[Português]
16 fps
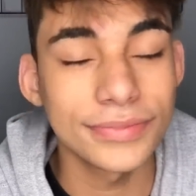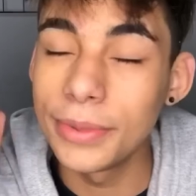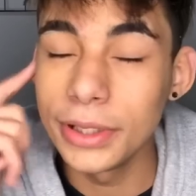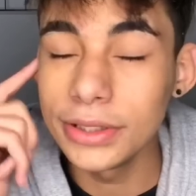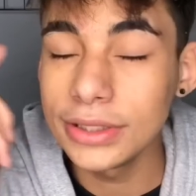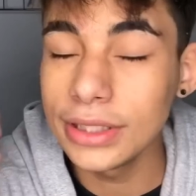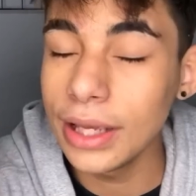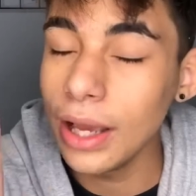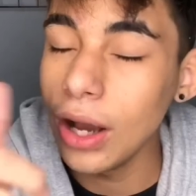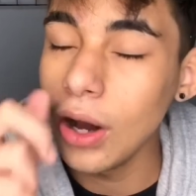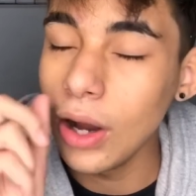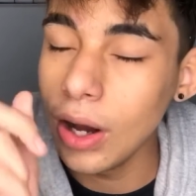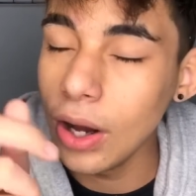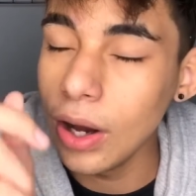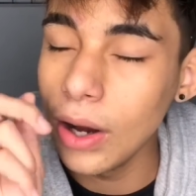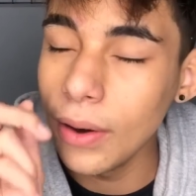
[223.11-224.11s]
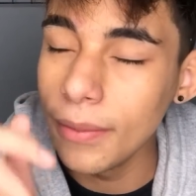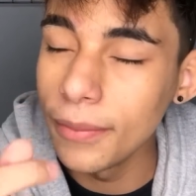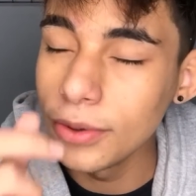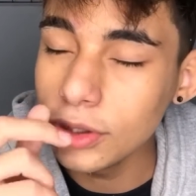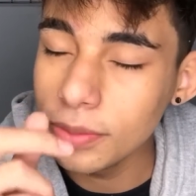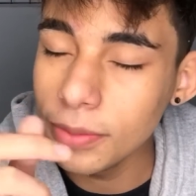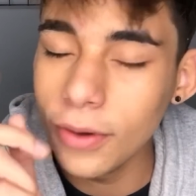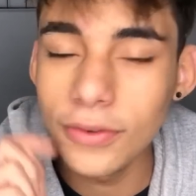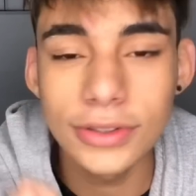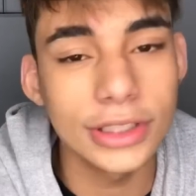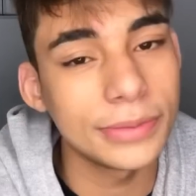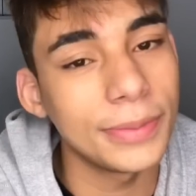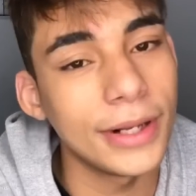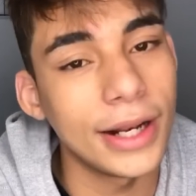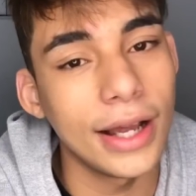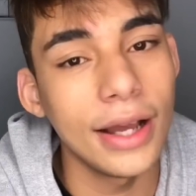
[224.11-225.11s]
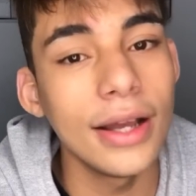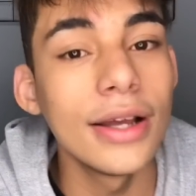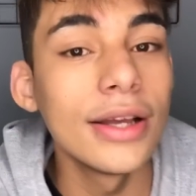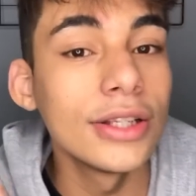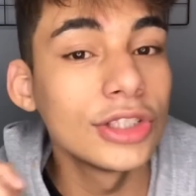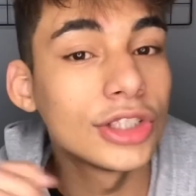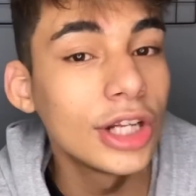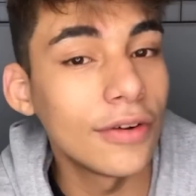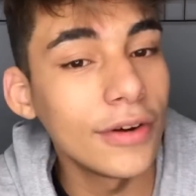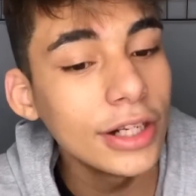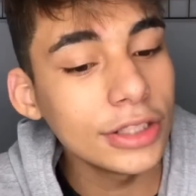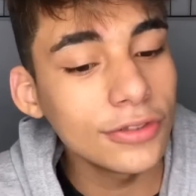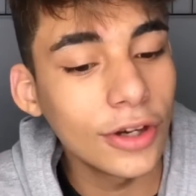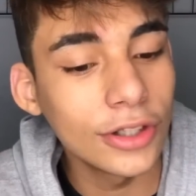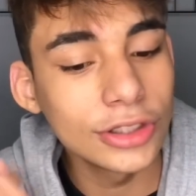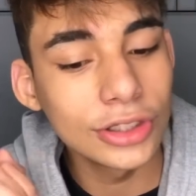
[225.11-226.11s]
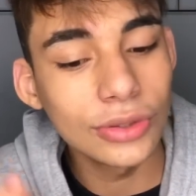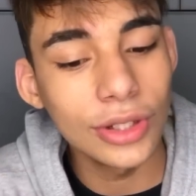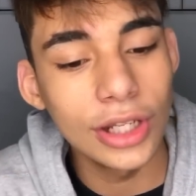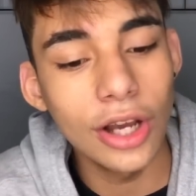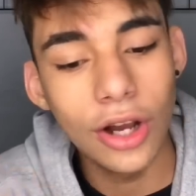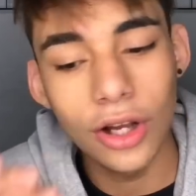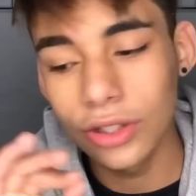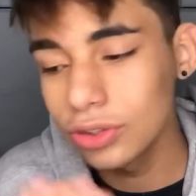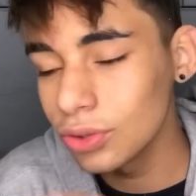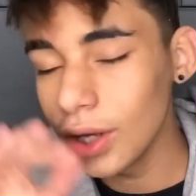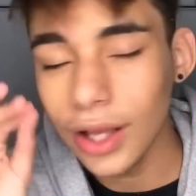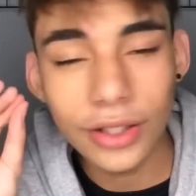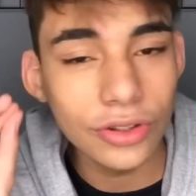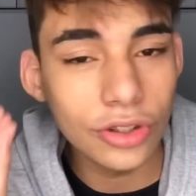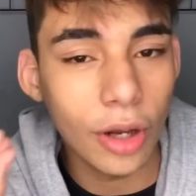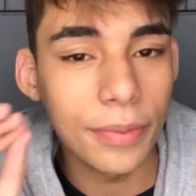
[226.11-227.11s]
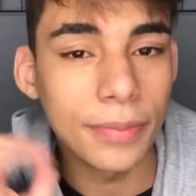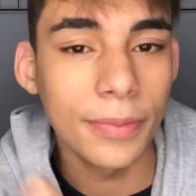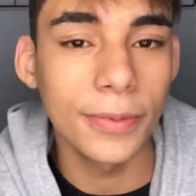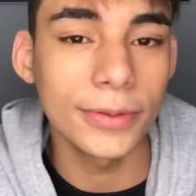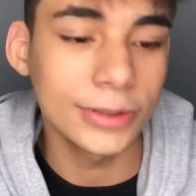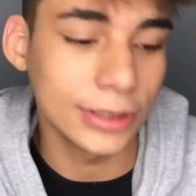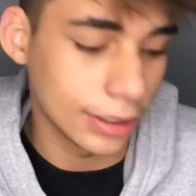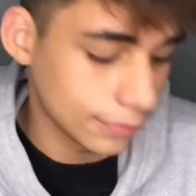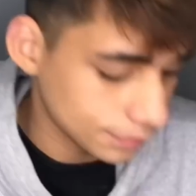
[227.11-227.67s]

Por isso que é muito bom você esperar, tirar várias fotos, escolher, ó, só top, postar.